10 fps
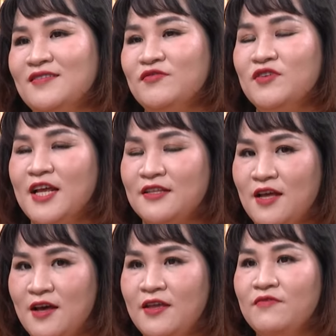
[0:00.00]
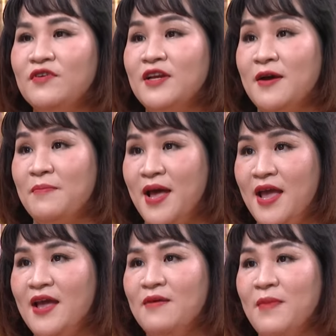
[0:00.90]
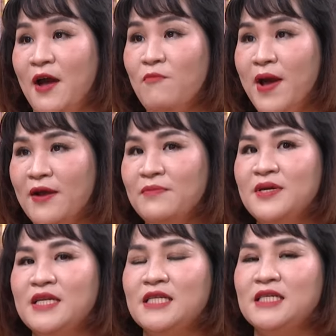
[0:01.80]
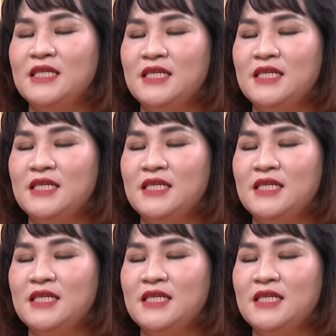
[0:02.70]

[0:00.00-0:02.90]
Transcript: vừa là thầy vừa là ba dạ, bảo ban mình